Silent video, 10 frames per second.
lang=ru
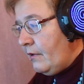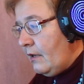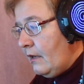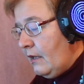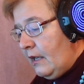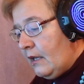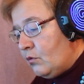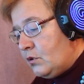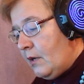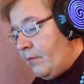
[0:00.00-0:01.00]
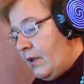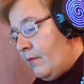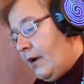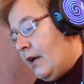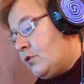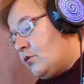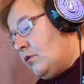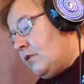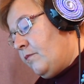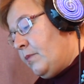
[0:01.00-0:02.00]
Э, я, то есть я понимаю,
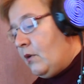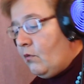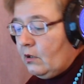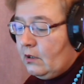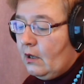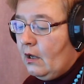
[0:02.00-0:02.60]
что это вперед,